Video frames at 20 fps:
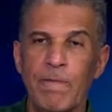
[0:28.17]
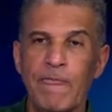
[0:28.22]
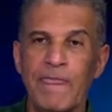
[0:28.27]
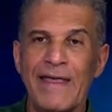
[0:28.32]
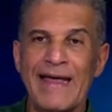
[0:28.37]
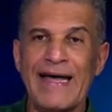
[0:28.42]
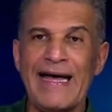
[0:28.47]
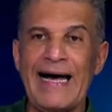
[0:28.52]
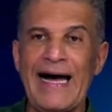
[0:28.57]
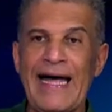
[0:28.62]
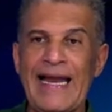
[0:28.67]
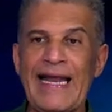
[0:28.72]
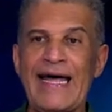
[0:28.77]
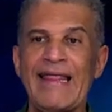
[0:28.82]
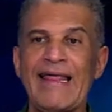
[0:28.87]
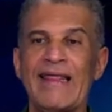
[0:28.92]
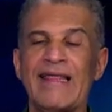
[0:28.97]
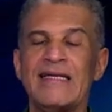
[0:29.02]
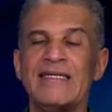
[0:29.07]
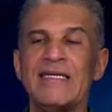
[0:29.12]
Canadá
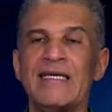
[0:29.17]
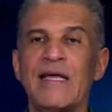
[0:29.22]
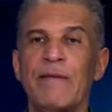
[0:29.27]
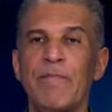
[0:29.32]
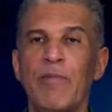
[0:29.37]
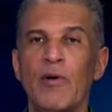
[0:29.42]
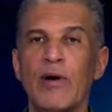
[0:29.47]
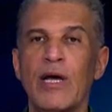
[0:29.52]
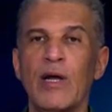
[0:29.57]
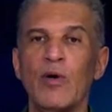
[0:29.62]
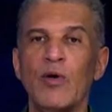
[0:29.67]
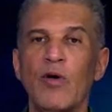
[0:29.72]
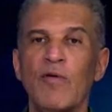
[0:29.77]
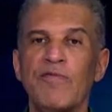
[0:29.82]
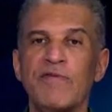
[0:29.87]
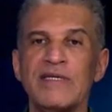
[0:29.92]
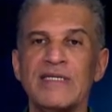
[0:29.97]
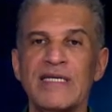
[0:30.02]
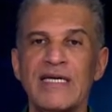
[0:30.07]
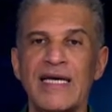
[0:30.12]
decide poner una
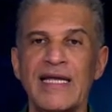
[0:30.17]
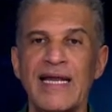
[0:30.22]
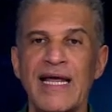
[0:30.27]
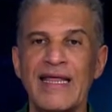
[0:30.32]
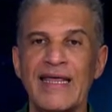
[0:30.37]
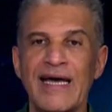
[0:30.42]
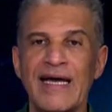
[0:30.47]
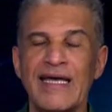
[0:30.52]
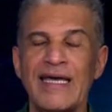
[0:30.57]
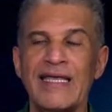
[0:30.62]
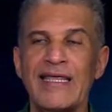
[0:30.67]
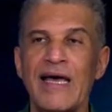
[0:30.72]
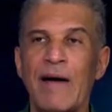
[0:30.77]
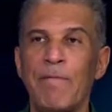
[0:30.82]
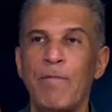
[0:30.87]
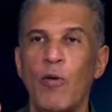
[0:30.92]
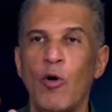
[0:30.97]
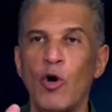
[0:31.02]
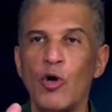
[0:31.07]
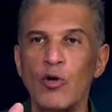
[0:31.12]
oficina de aquí de
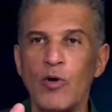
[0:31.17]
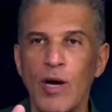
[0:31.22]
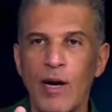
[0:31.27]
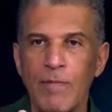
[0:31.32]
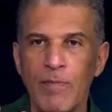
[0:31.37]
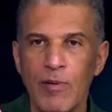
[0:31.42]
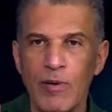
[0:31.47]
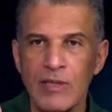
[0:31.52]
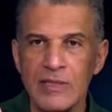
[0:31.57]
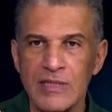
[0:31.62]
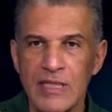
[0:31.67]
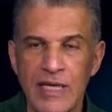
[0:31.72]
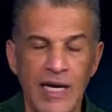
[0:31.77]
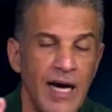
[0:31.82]
apoyo a la policía.